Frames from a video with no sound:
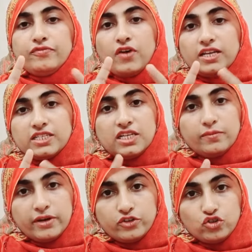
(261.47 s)

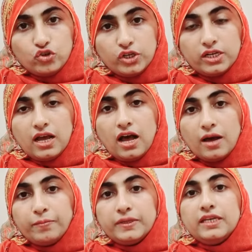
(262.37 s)
फास्टिंग ब्लड शुगर
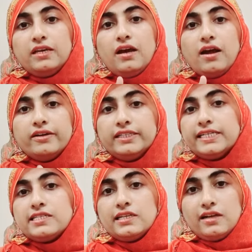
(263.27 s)
आपकी 100
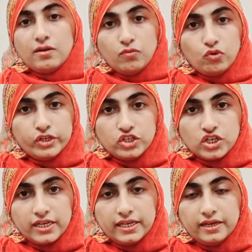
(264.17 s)
से कम होनी
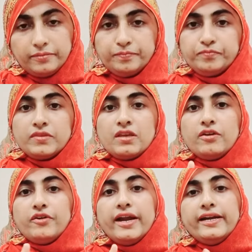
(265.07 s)
चाहिए
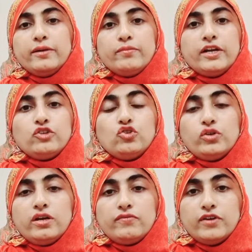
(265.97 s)
रैंडम ब्लड
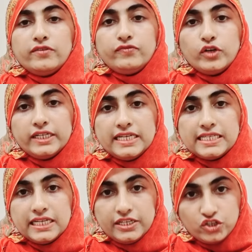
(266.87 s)
शुगर 140
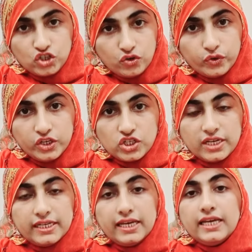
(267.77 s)
से नीचे होनी
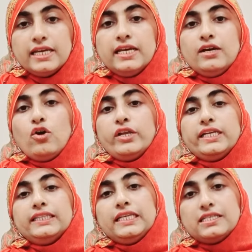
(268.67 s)
चाहिए और एक
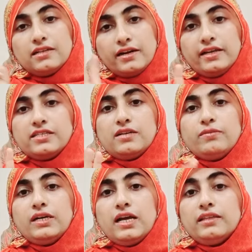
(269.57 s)
तीसरा टेस्ट हम
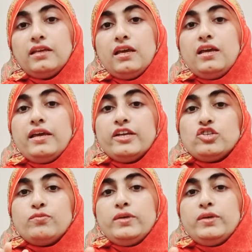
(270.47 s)
कराते हैं एच